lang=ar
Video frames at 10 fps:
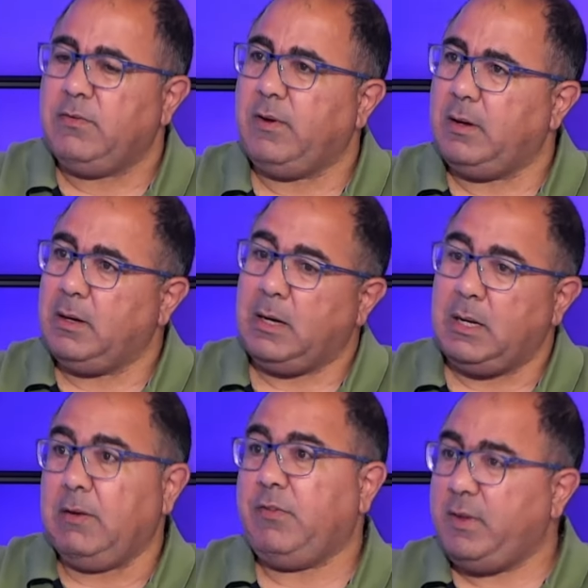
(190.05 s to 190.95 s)

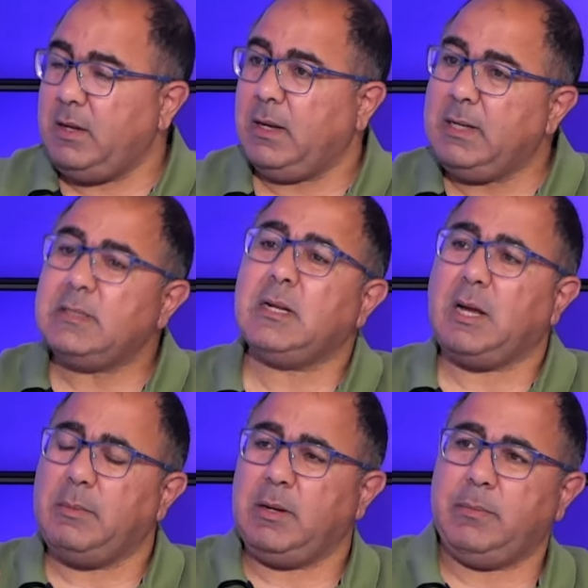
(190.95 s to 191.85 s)
فهلا فينا نزرع
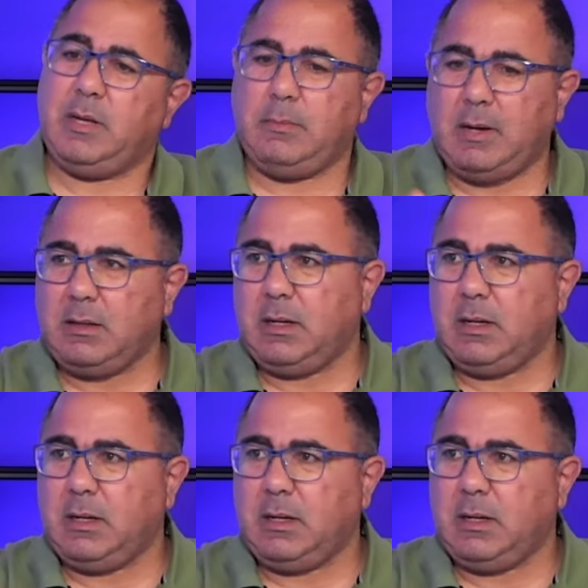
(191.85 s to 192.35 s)
بلبنان بعض